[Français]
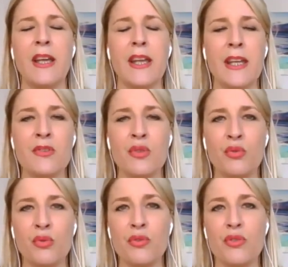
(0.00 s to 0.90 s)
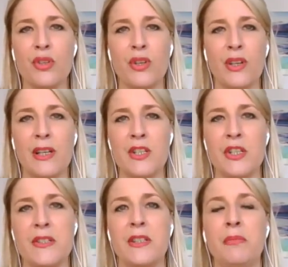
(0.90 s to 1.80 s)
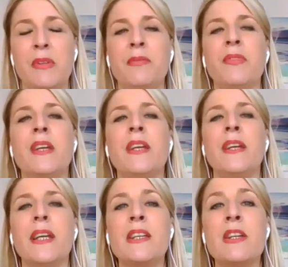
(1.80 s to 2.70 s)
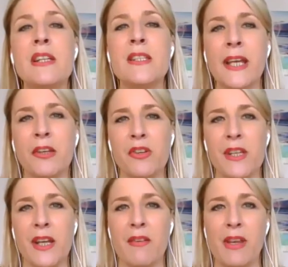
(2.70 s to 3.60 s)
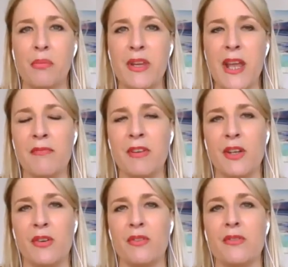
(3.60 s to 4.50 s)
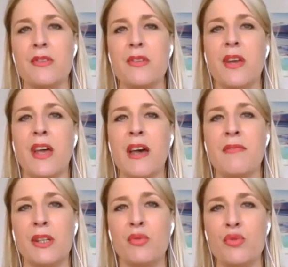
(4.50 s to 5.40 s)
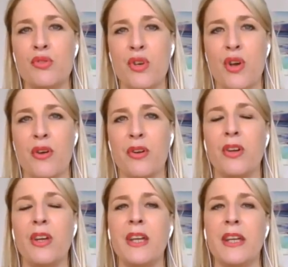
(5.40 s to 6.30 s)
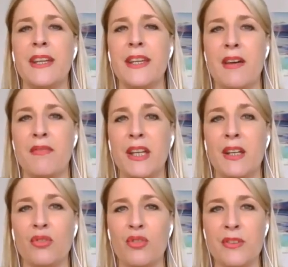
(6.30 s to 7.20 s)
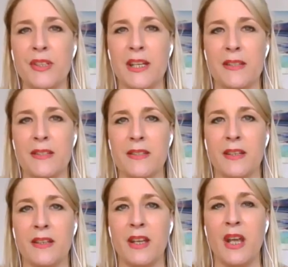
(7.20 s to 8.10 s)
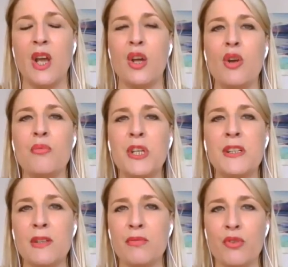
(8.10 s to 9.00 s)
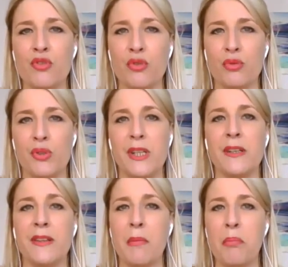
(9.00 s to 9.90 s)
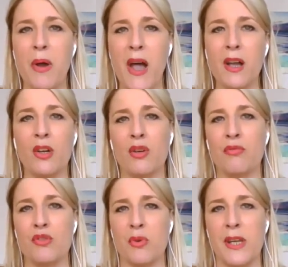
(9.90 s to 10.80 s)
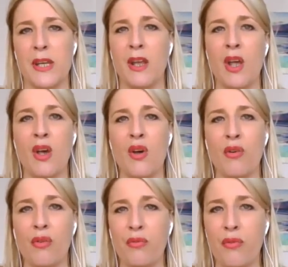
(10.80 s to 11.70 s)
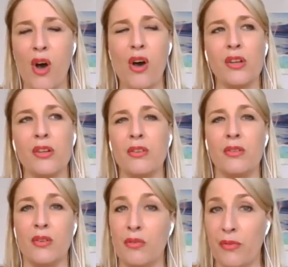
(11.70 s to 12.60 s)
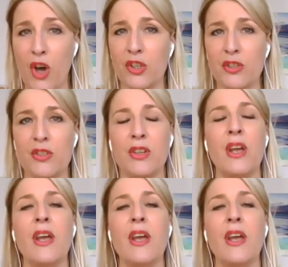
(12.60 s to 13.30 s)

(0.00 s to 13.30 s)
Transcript: Et elles sont toutes légitimes et de les accueillir avec bienveillance, avec douceur et avec tendresse. L'objectif aujourd'hui n'est pas que vous soyez fort, forte,